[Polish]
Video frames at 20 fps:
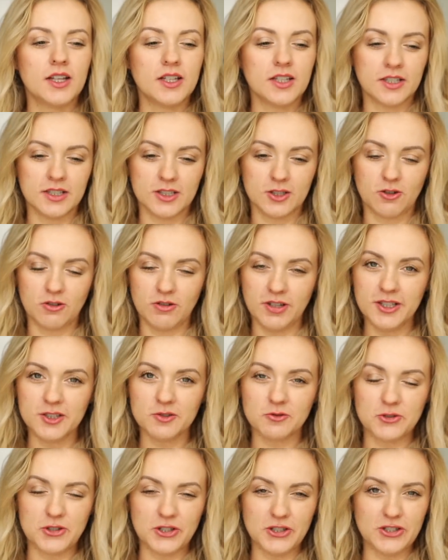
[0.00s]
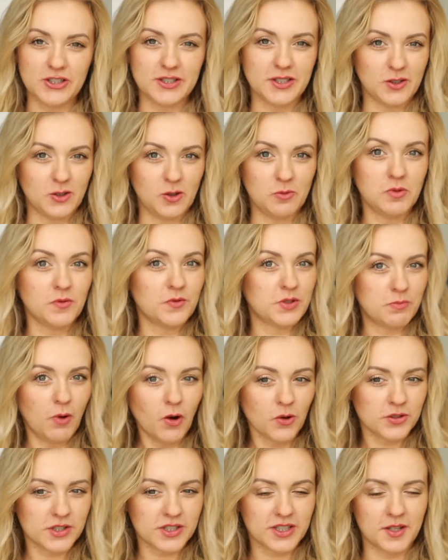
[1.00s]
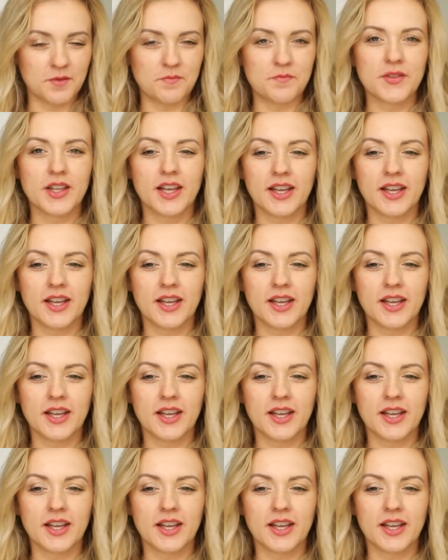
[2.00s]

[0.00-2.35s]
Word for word: e, kolejną część zakupów z Polski.